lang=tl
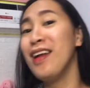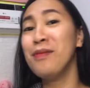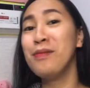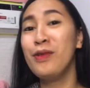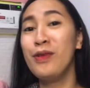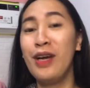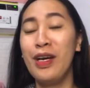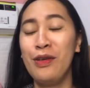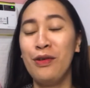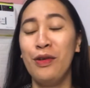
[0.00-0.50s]
Alam
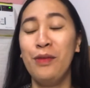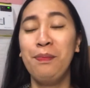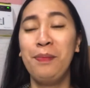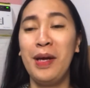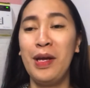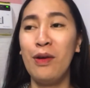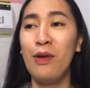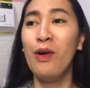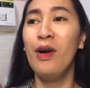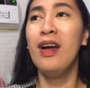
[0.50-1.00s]
nyo ganun.
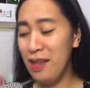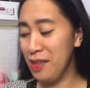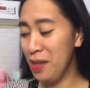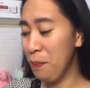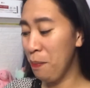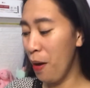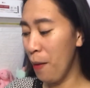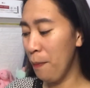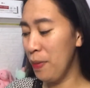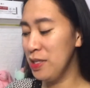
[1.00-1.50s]
Pero
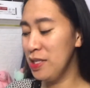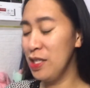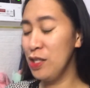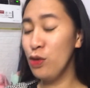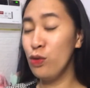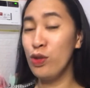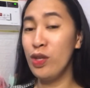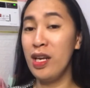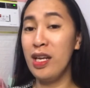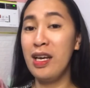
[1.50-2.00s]
napapansin
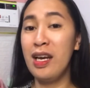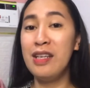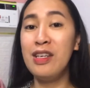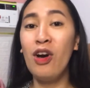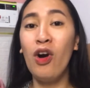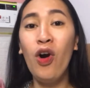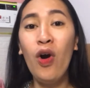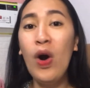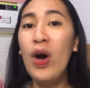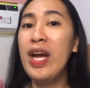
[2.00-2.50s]
ko talaga na
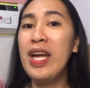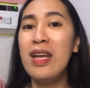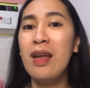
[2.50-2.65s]
okay